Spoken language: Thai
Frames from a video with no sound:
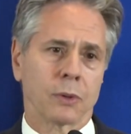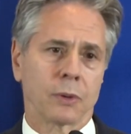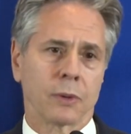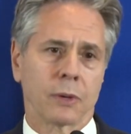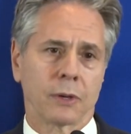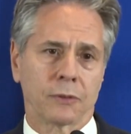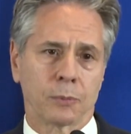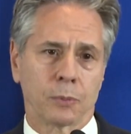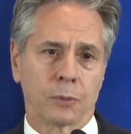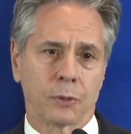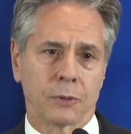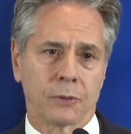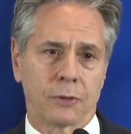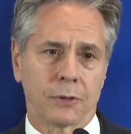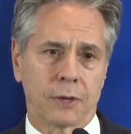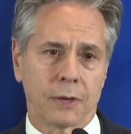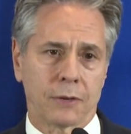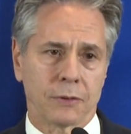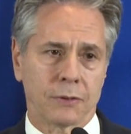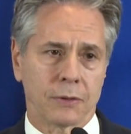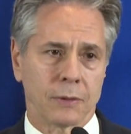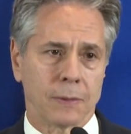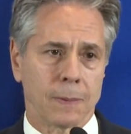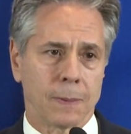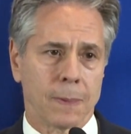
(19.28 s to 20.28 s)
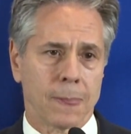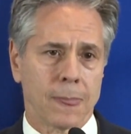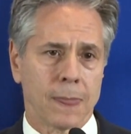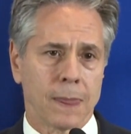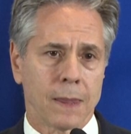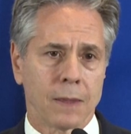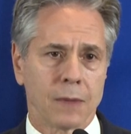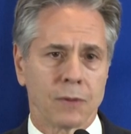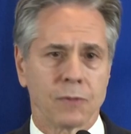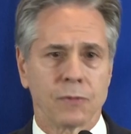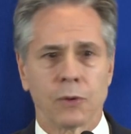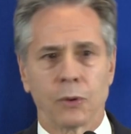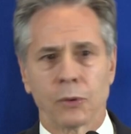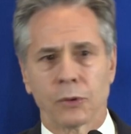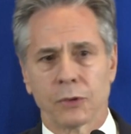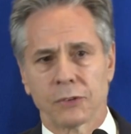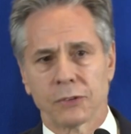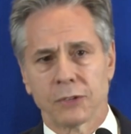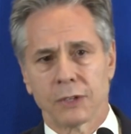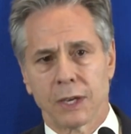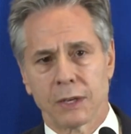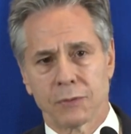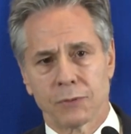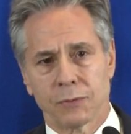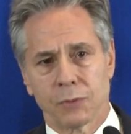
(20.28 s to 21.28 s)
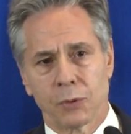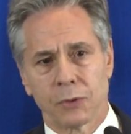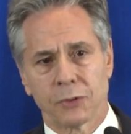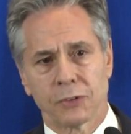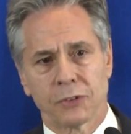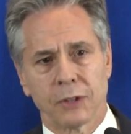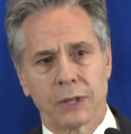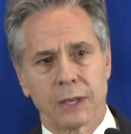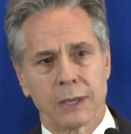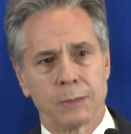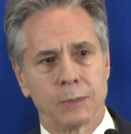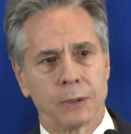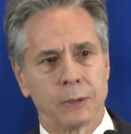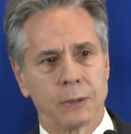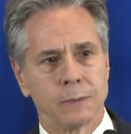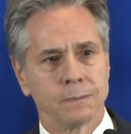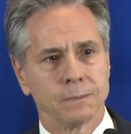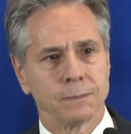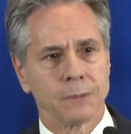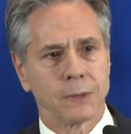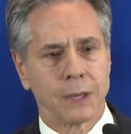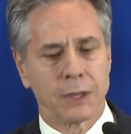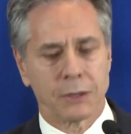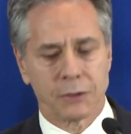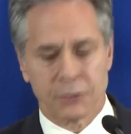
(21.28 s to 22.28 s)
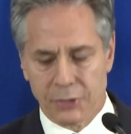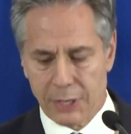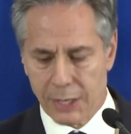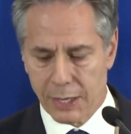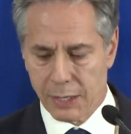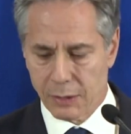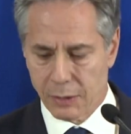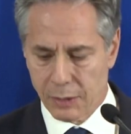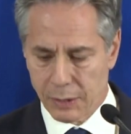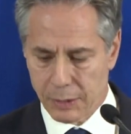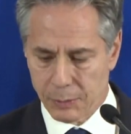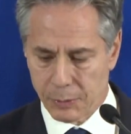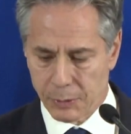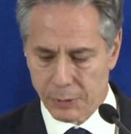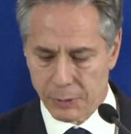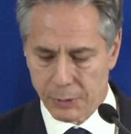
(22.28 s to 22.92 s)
มือหนึ่งก่อนที่สหรัฐวางแผนประกาศบรรดามาตร